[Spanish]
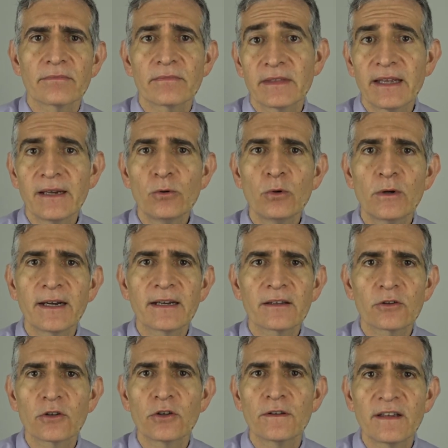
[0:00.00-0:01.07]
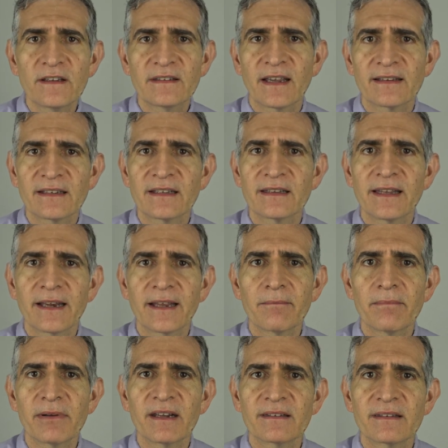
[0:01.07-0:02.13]
del lugar donde se asienta la
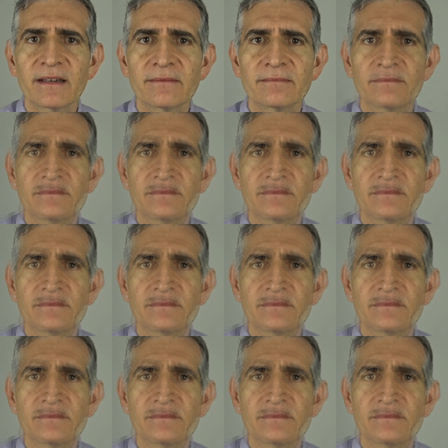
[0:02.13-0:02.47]
empresa.